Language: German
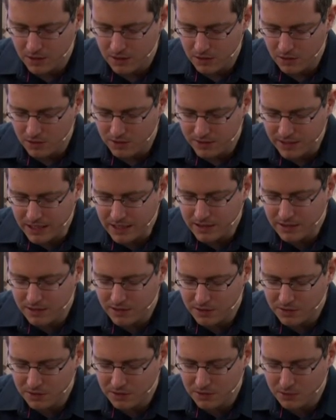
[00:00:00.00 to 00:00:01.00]
Und danke,
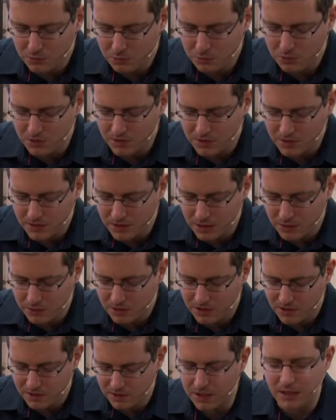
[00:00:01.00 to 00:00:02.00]
dass du uns
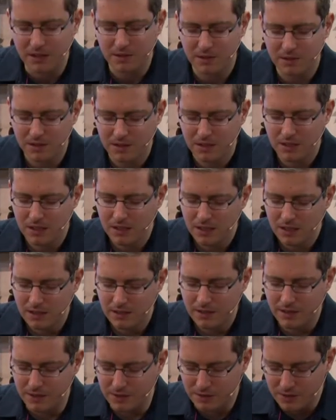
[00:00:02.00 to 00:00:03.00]
dadurch zeigst,
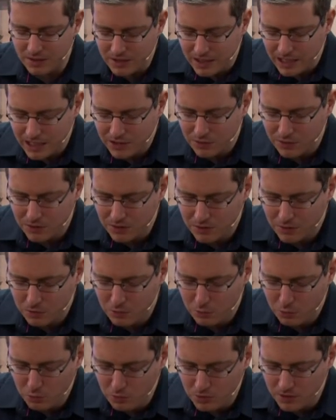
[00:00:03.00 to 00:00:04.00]
dass Jesus
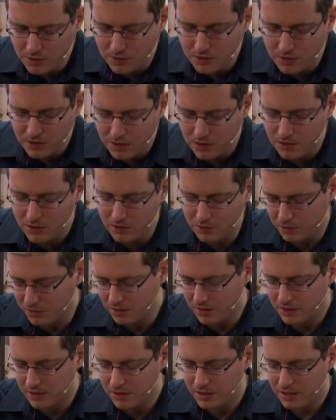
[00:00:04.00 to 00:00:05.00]
unser
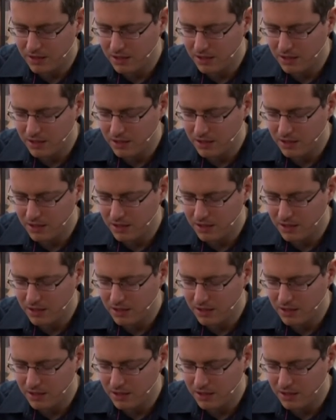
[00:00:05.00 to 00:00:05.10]
Erlöser,